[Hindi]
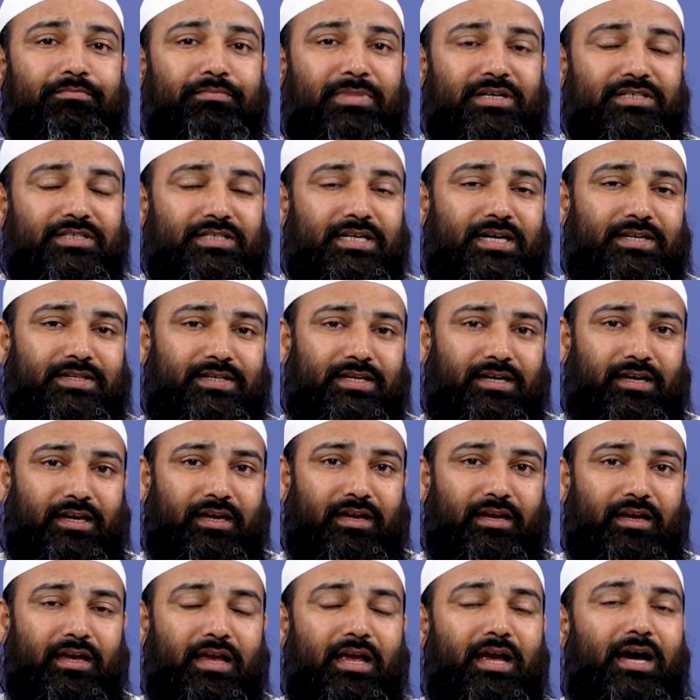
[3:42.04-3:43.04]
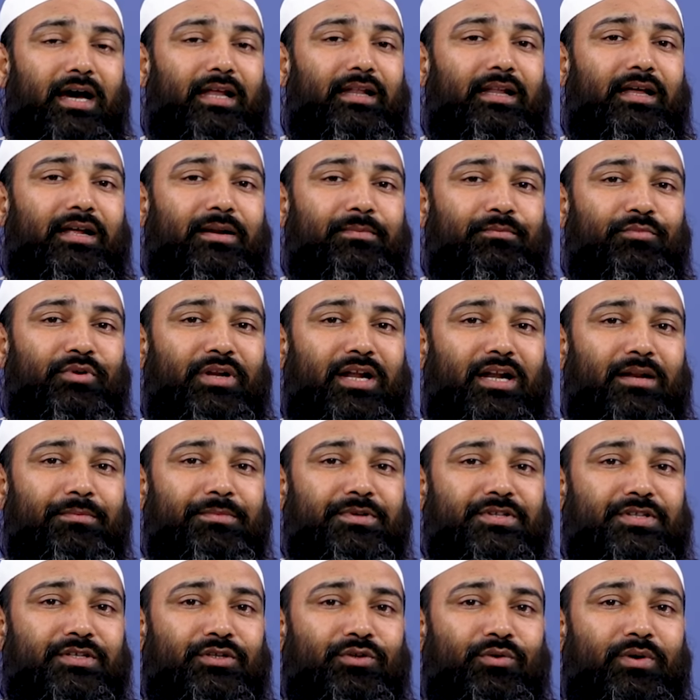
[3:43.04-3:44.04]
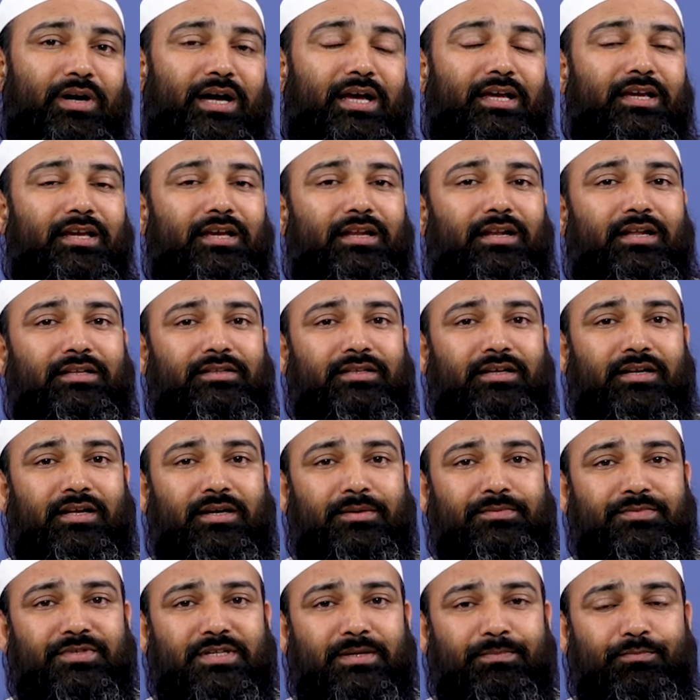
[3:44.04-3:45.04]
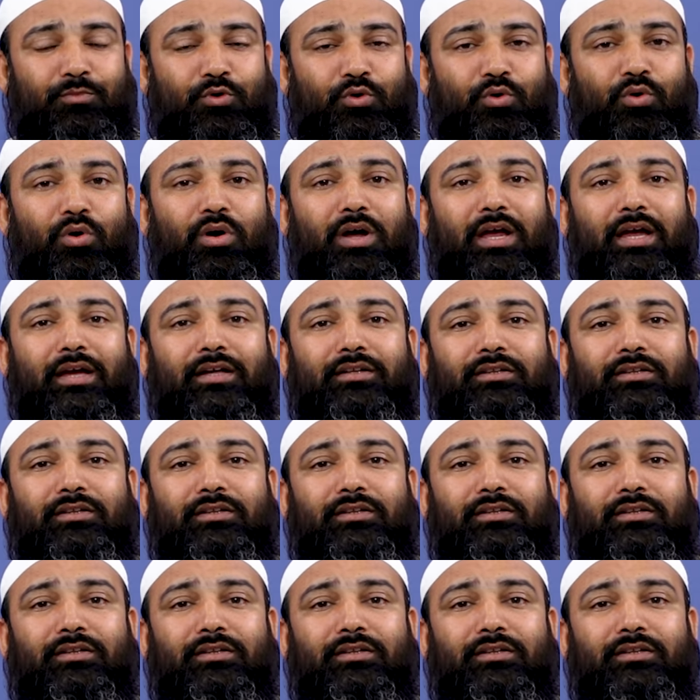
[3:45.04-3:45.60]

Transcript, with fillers: बचा सकें अल्लाह रब्बुल रबालमी से दुआ है कि अल्लाह ताला हम सबको